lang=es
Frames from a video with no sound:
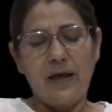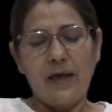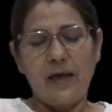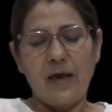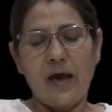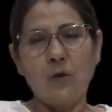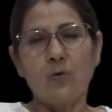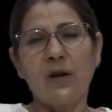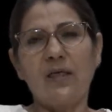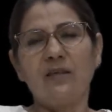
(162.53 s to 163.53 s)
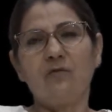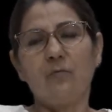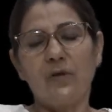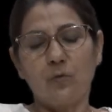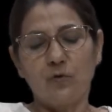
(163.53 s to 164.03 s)
eh, hay una
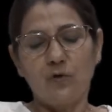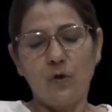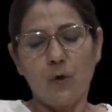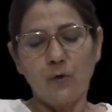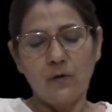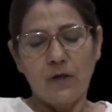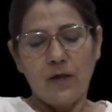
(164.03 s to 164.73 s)
disminución